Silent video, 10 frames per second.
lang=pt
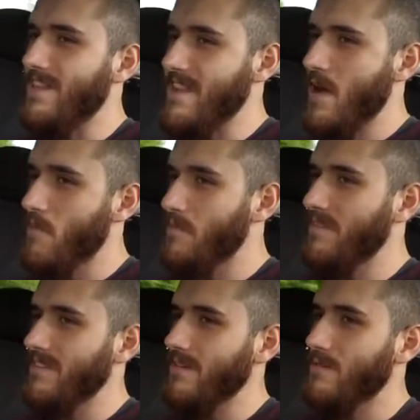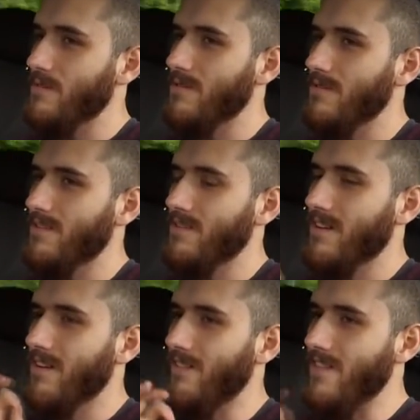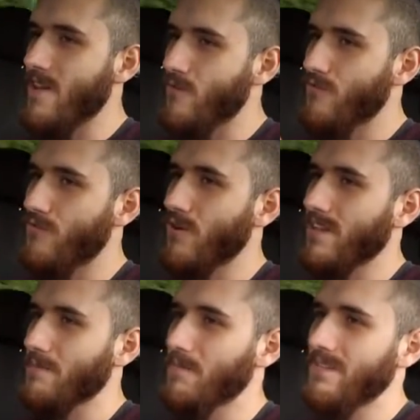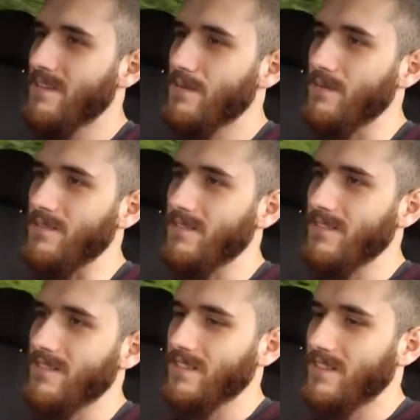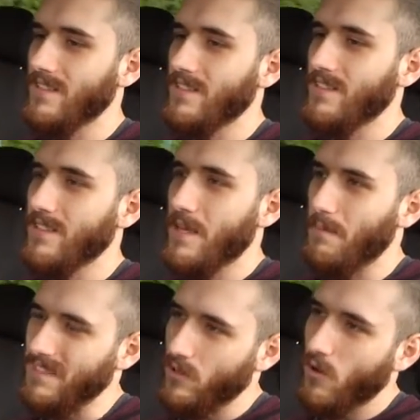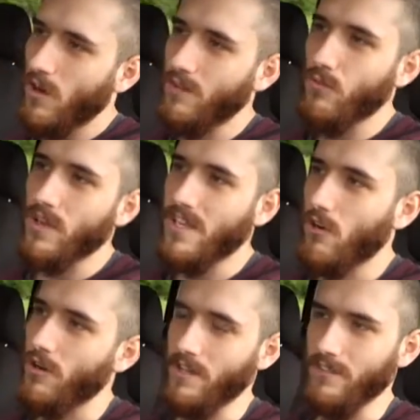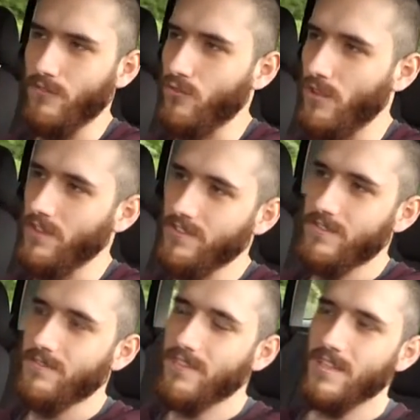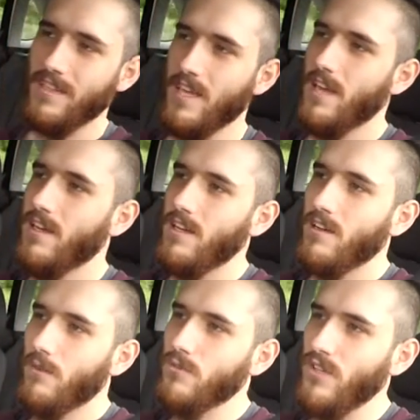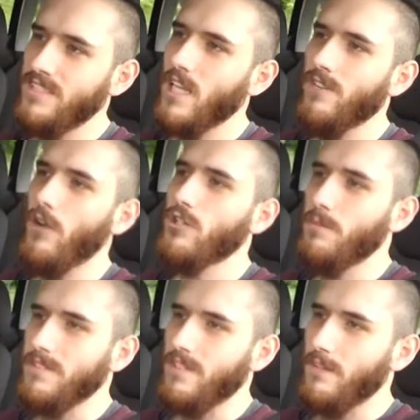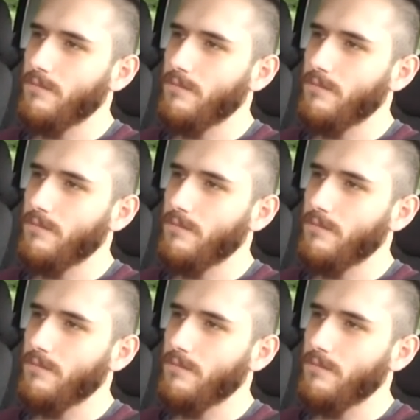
Não percebo. Não fucking percebo. Mas eu agora vou aqui a 40, foda-se. Vamos ver se ela vai ultrapassar.